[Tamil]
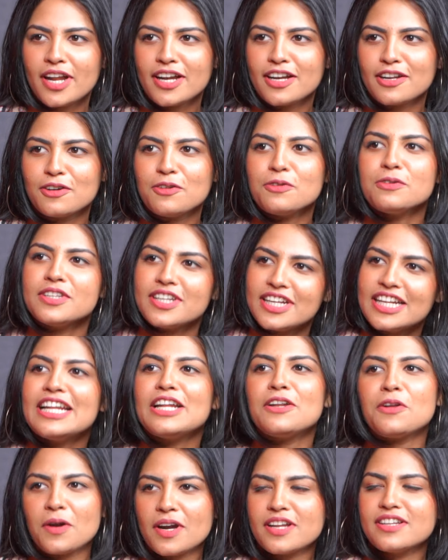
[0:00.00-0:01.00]
பண்ணிட்டு இருக்கோம்
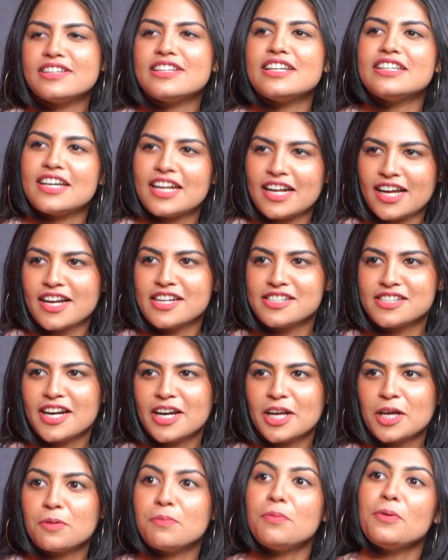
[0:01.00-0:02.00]
திடீர்னு இன்னொரு இடத்துல அதுக்கு
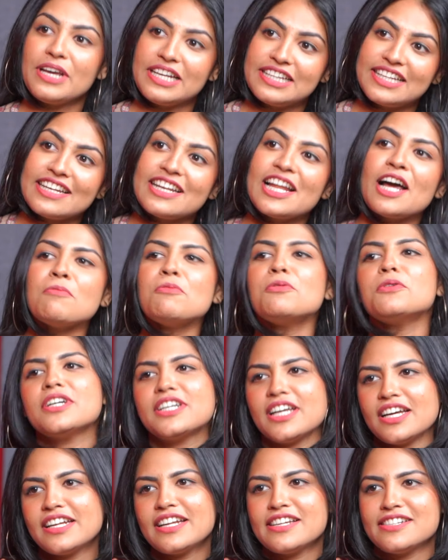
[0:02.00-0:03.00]
ரெக்கக்னேஷன் நடக்கிறப்போ இதெல்லாமும்
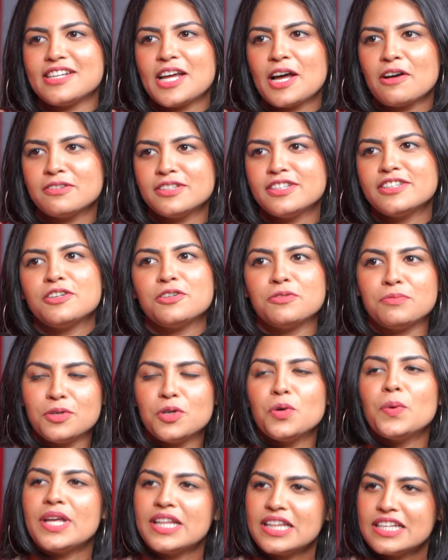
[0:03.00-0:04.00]
ரெக்கக்னைஸ் ஆகுது யூ
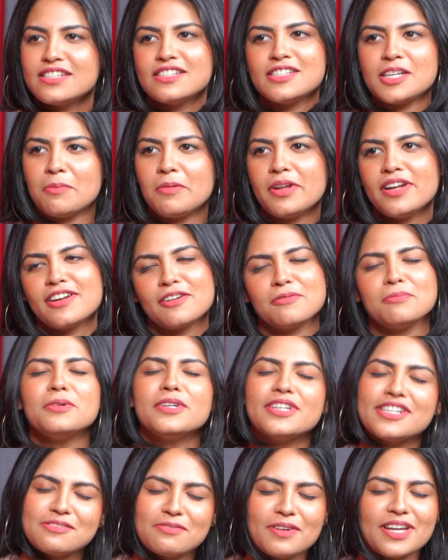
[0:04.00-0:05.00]
டூயிங் திஸ்
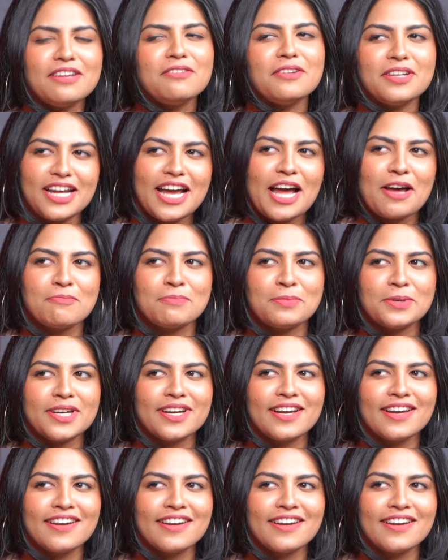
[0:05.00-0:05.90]
அப்படின்றப்போ இட் இஸ் வெரி வெரி ஹாப்பி